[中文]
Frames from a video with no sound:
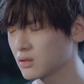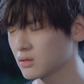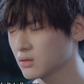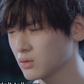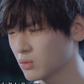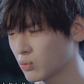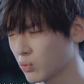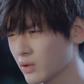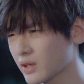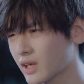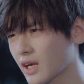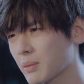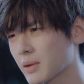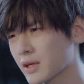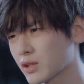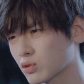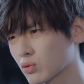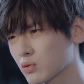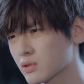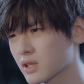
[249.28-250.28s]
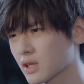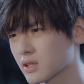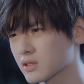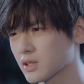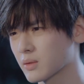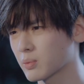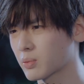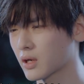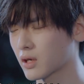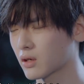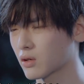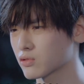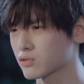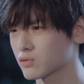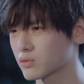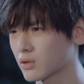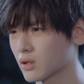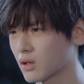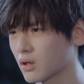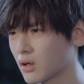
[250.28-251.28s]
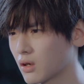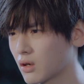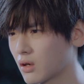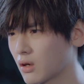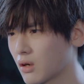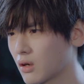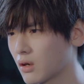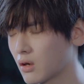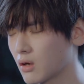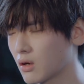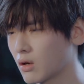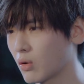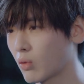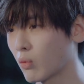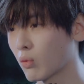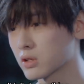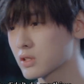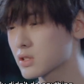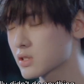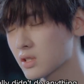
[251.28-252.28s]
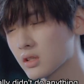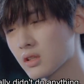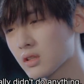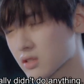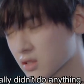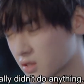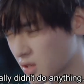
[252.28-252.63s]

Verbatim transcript: 我也是害怕你多想，我才不敢告诉你的。我是真的